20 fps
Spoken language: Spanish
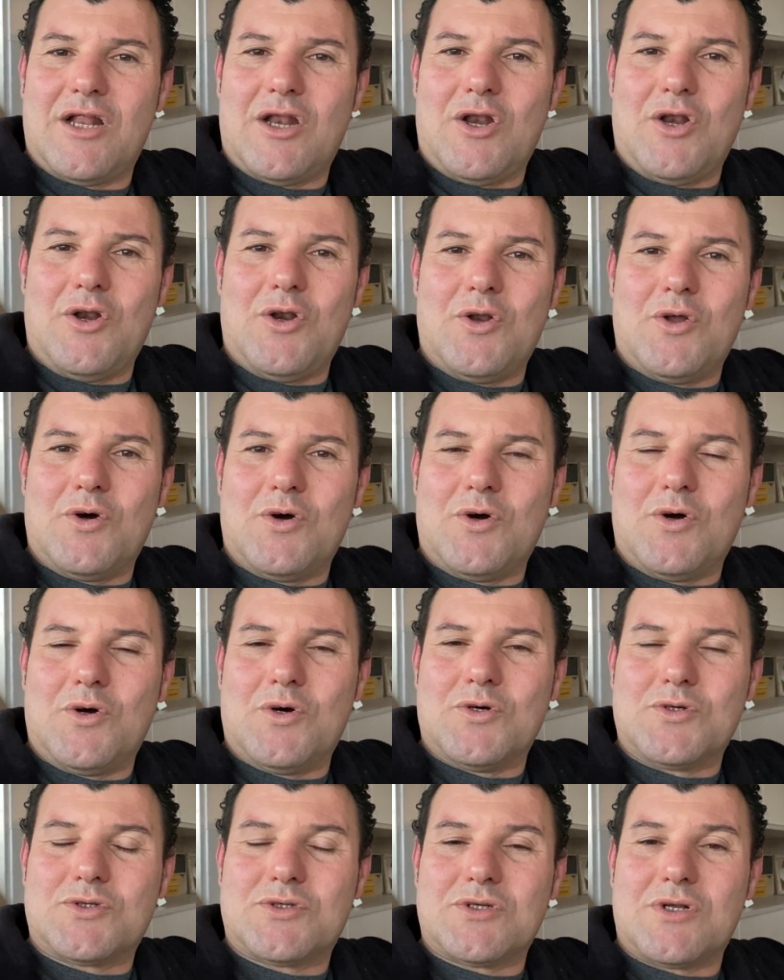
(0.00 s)

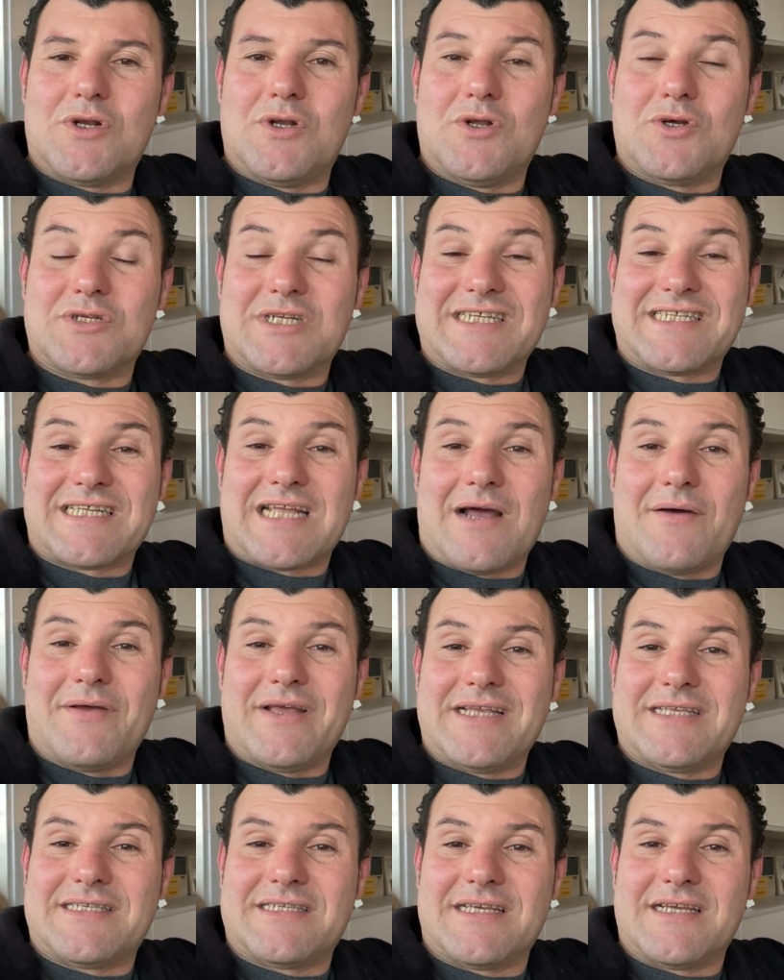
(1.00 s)
los,
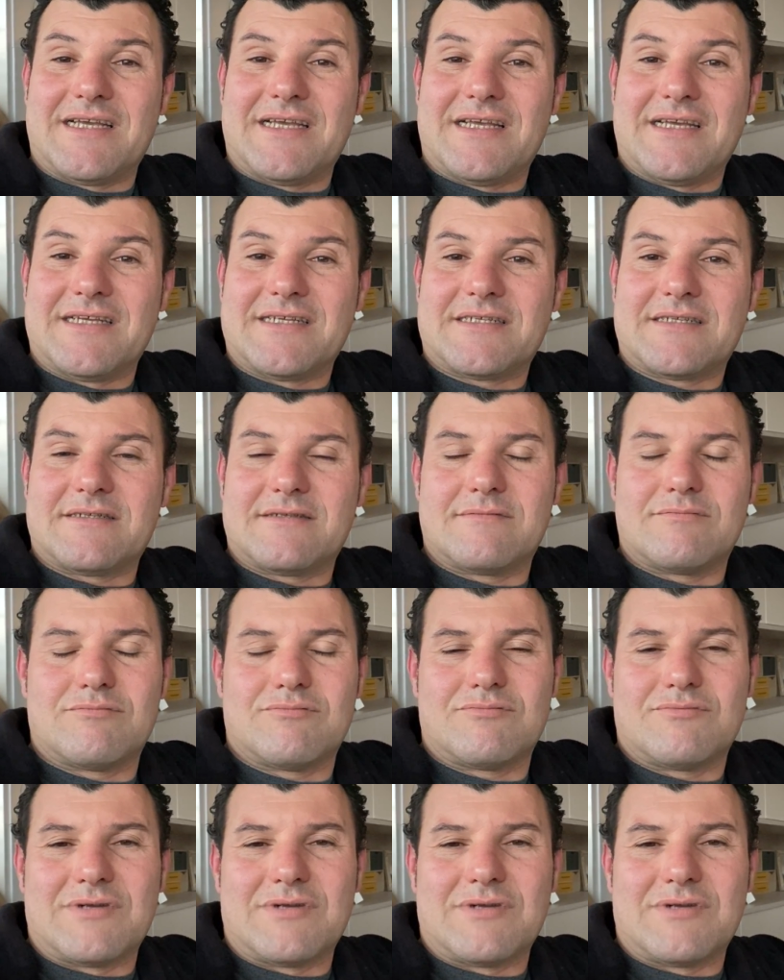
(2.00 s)
escabeches